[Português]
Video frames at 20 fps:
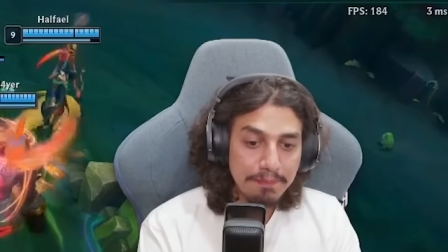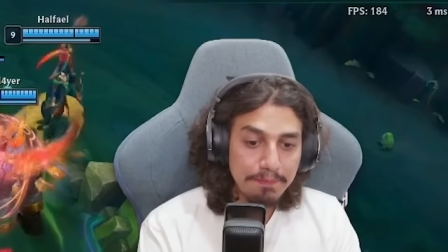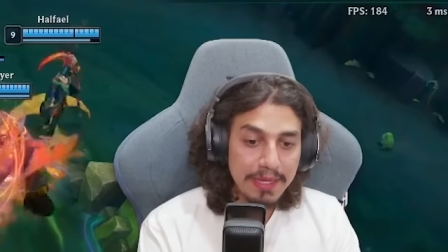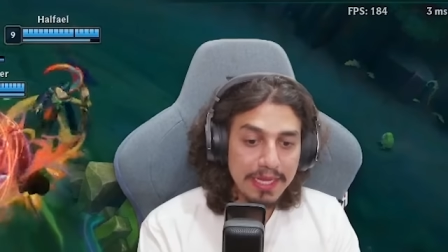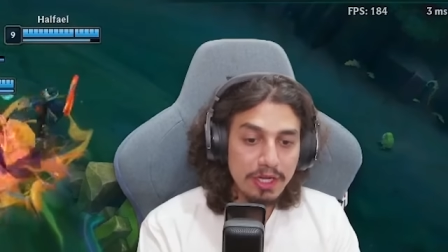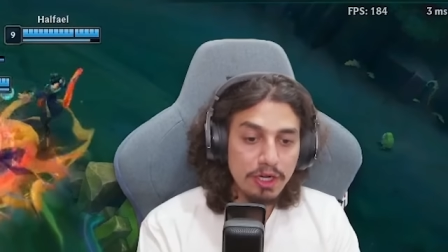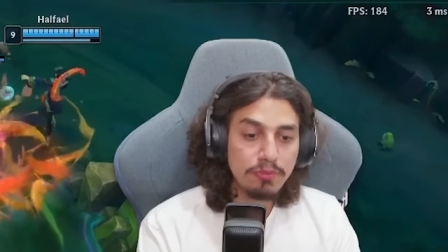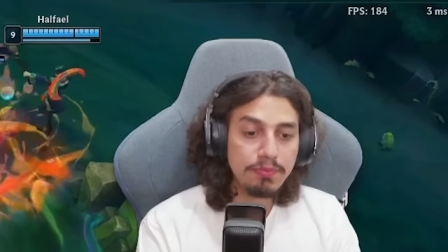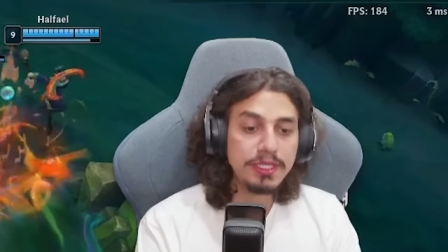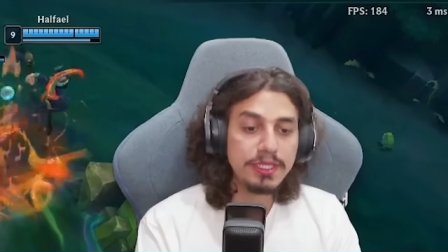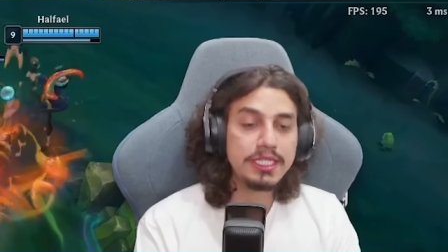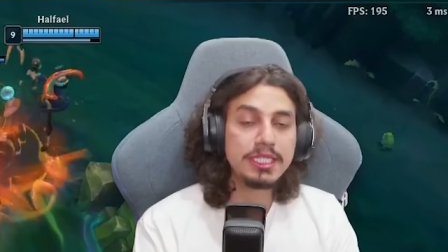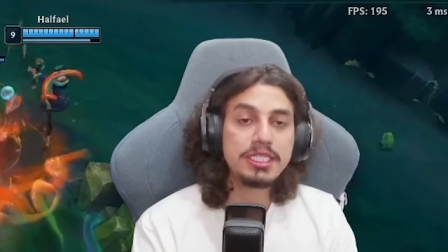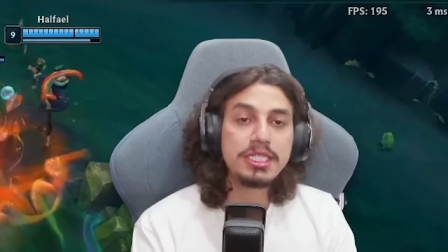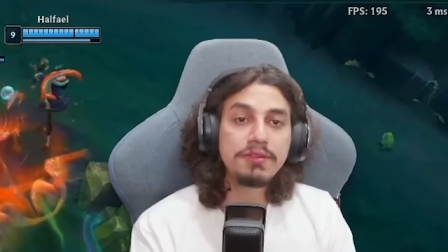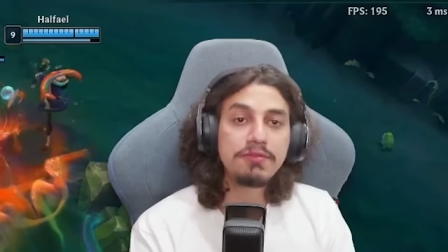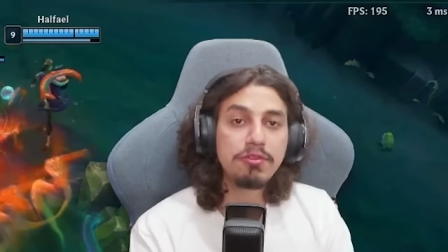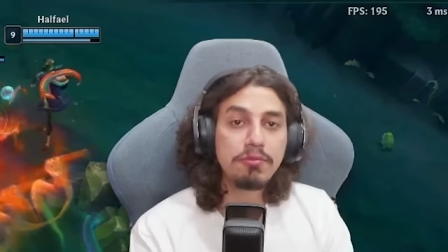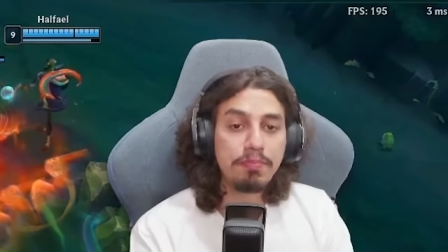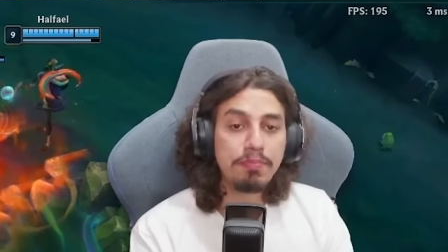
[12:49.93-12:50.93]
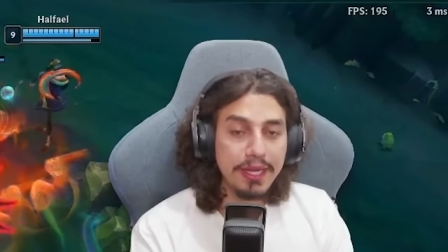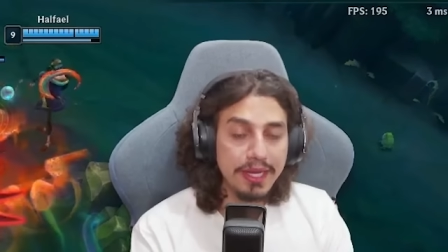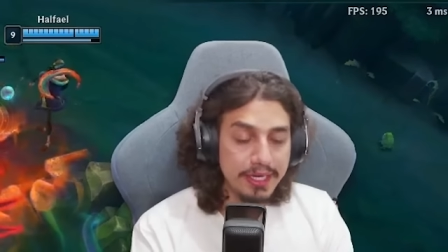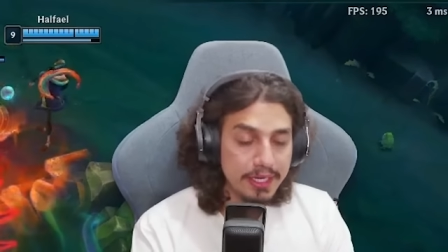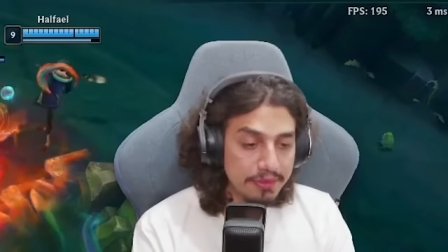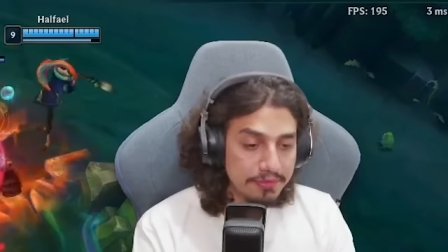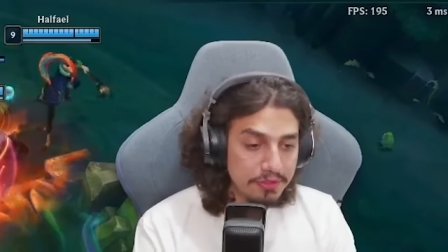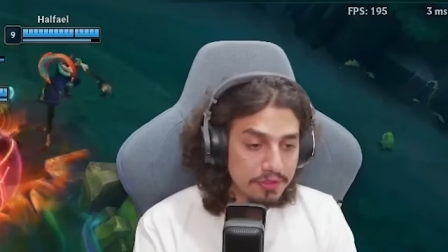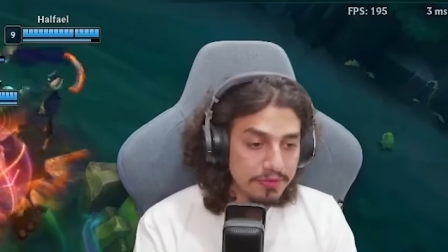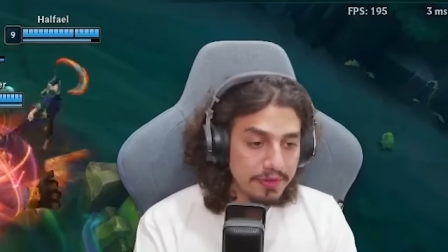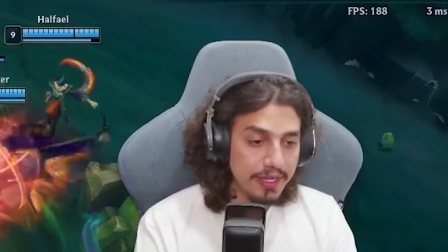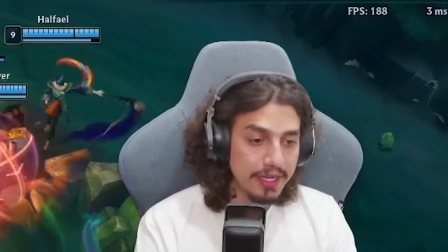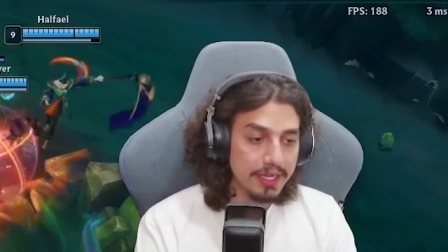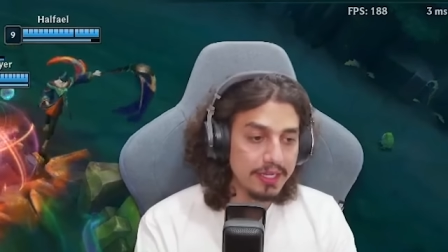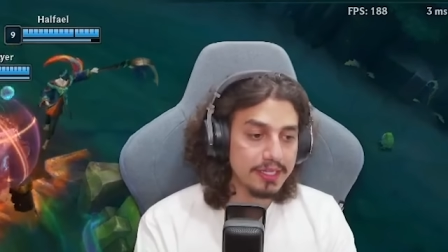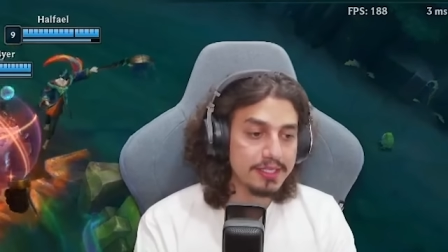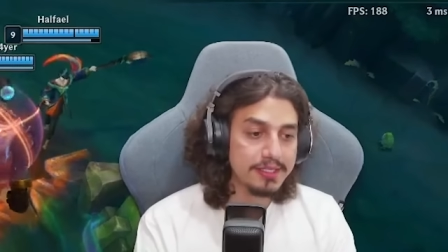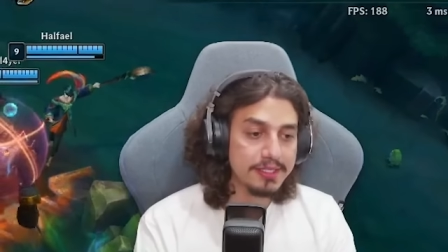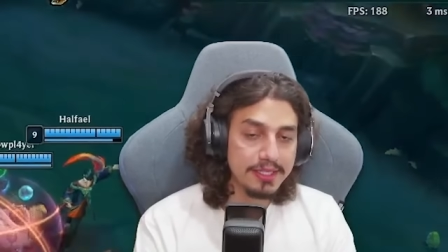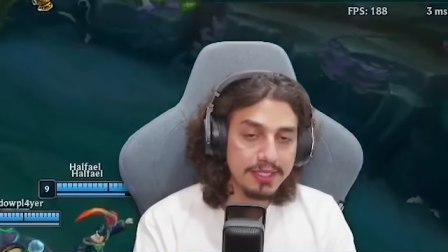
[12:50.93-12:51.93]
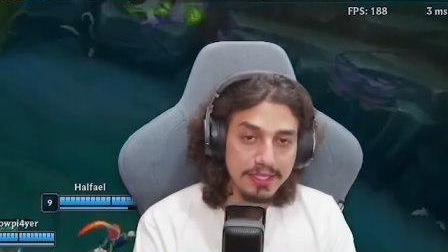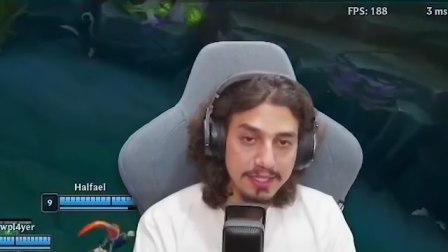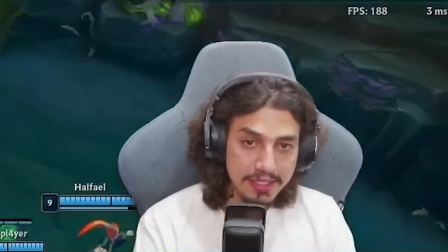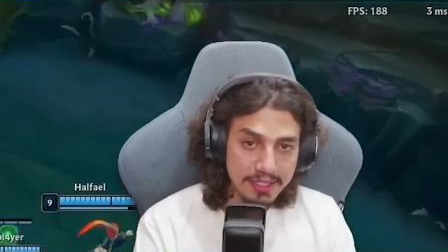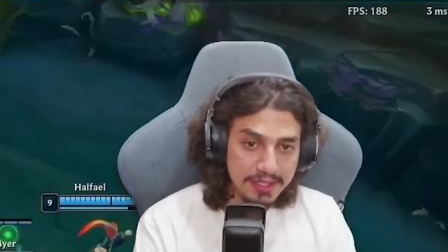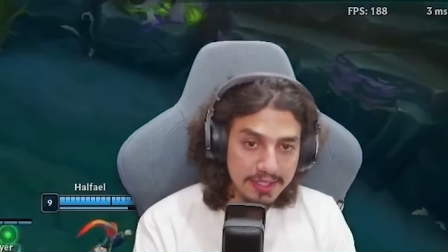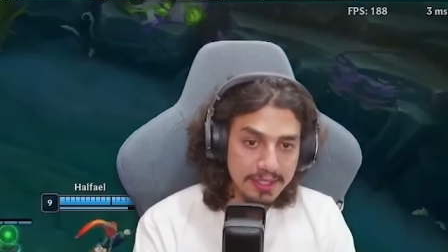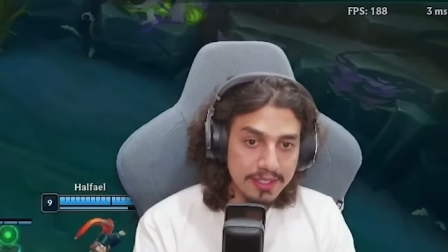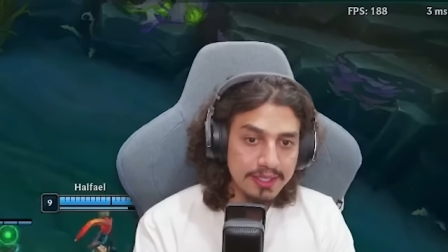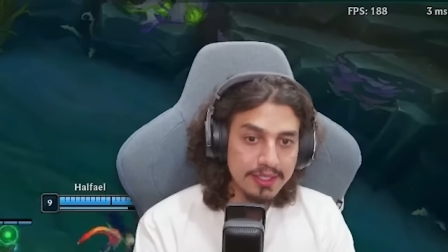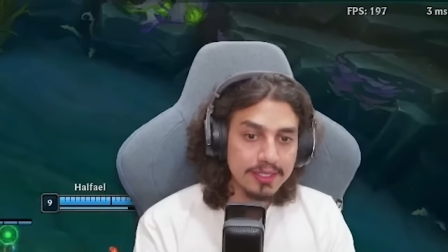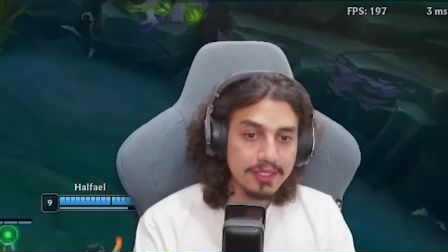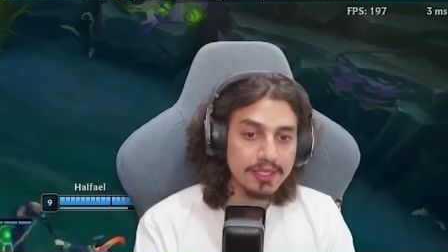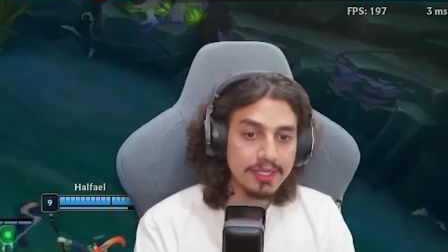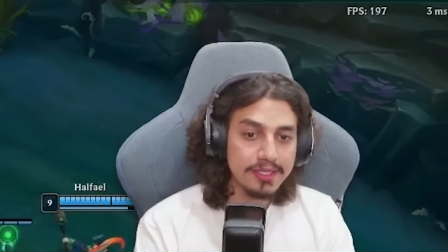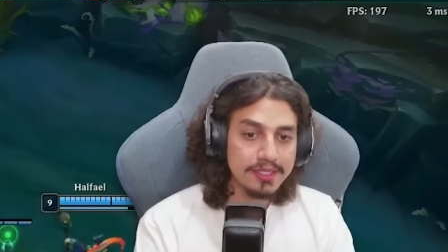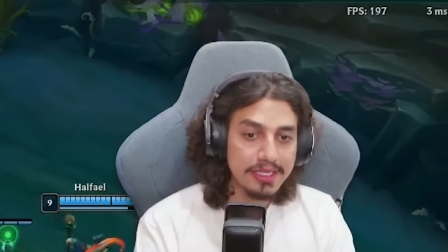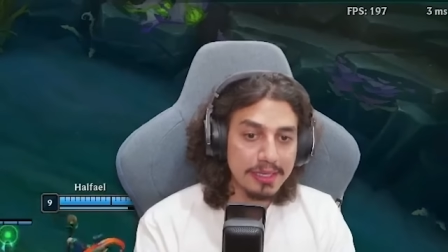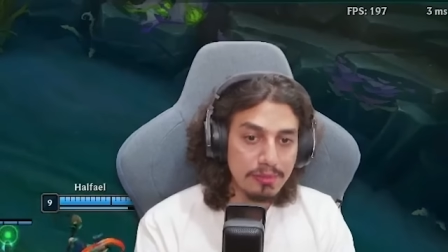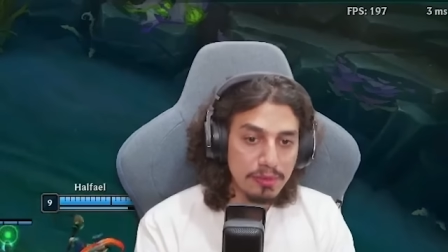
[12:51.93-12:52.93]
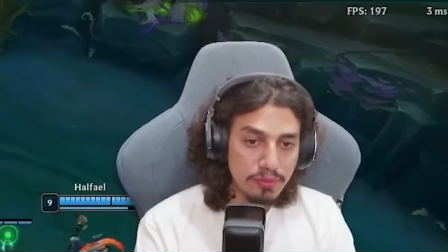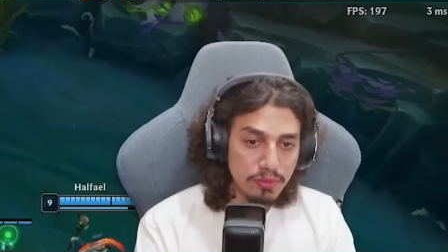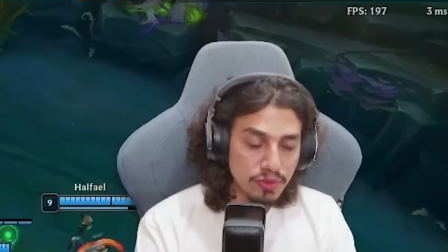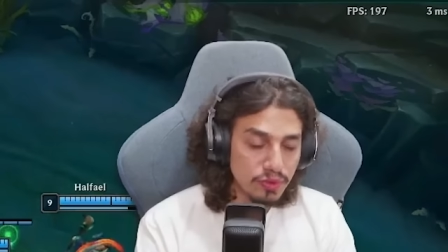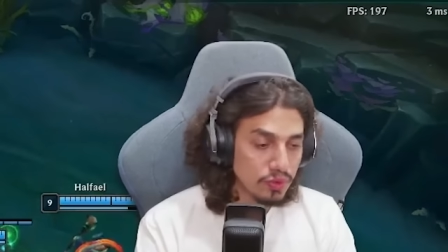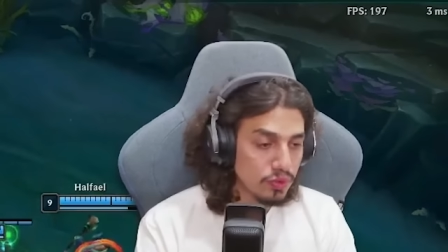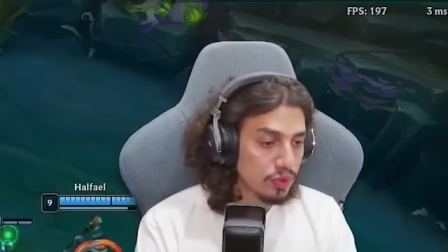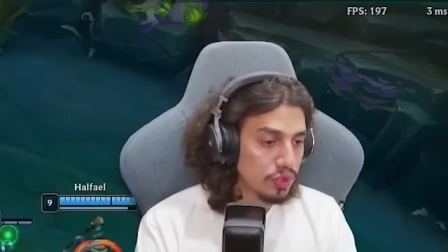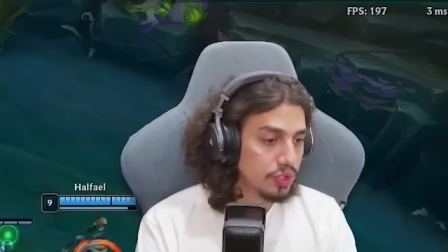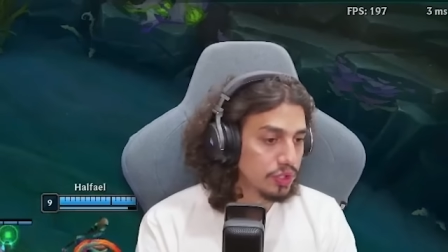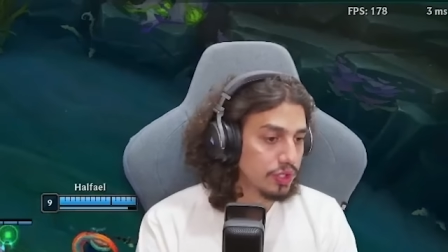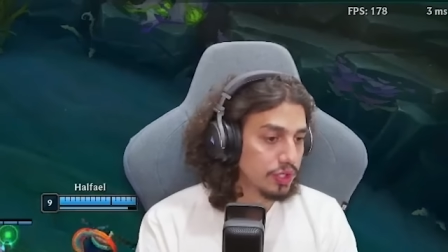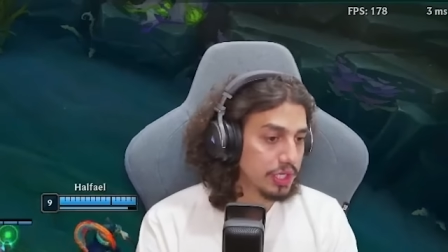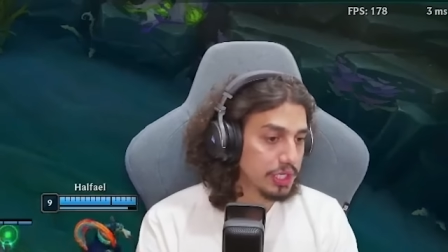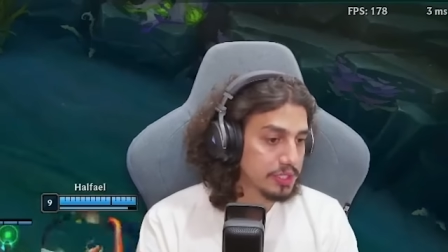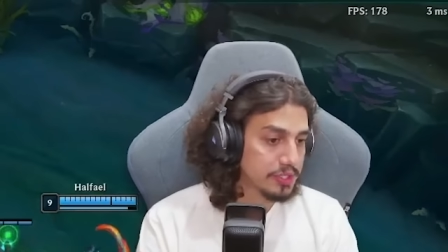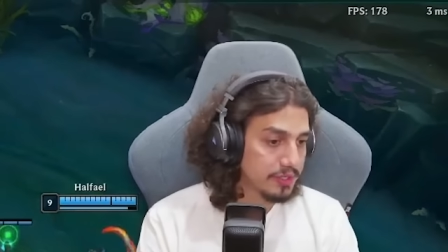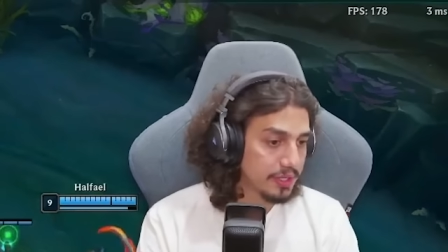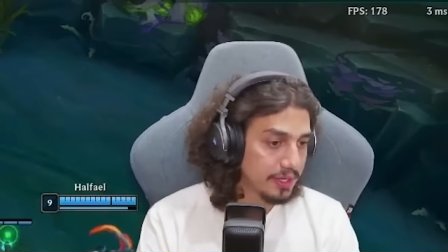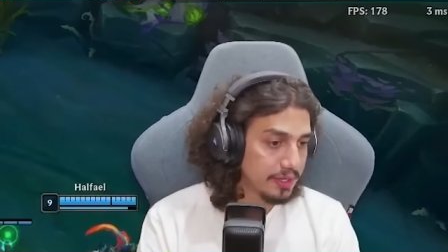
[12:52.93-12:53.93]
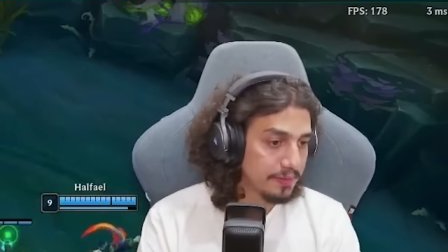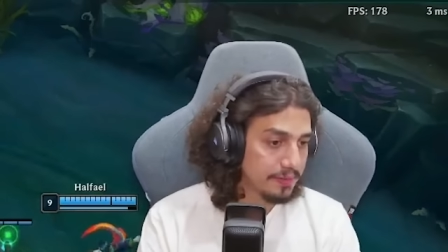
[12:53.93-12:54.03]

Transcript: Bem pego, objetivo o player, viu, velho? Esse, esse Amamu do Gordox aí.